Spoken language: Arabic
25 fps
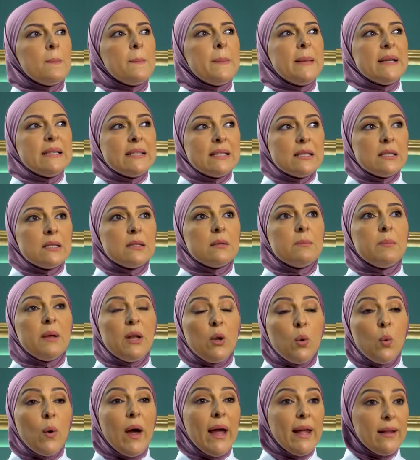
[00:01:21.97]
بس
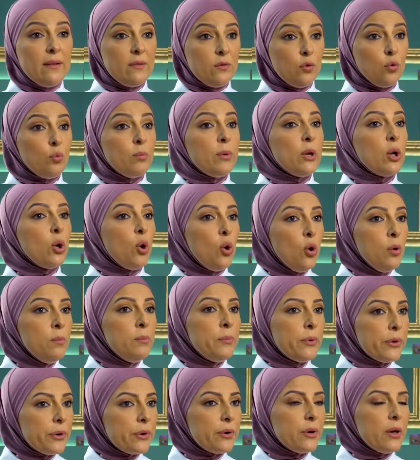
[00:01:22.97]
بالوقت
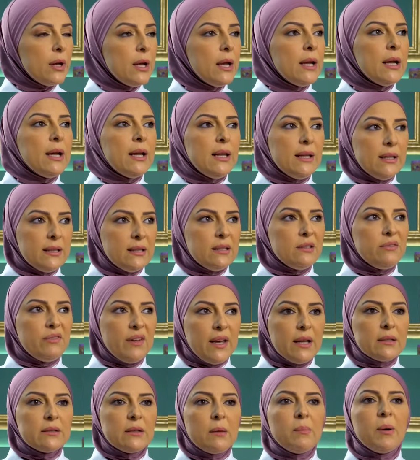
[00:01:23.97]
وبالعمر
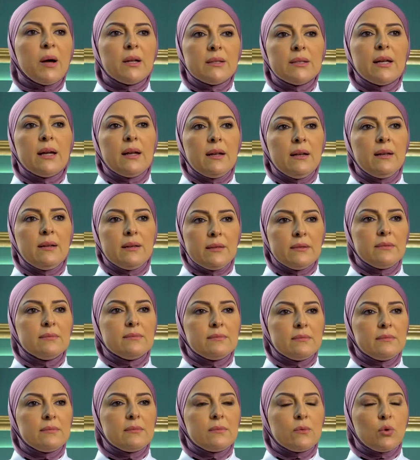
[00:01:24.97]
الاندفاع طبعا قل
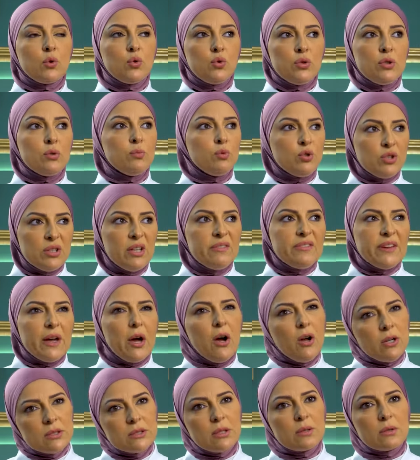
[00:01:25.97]
كنت
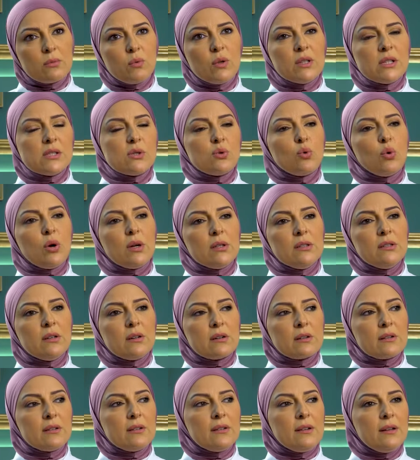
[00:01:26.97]
مندفع اكتر وانا
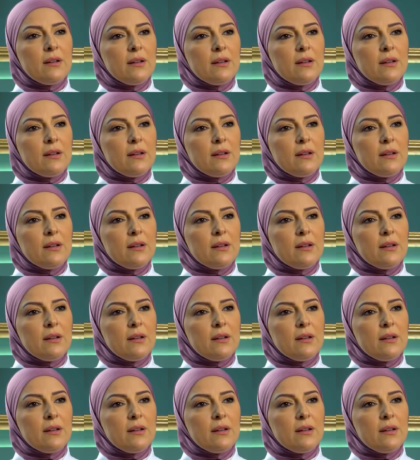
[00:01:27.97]
صغيره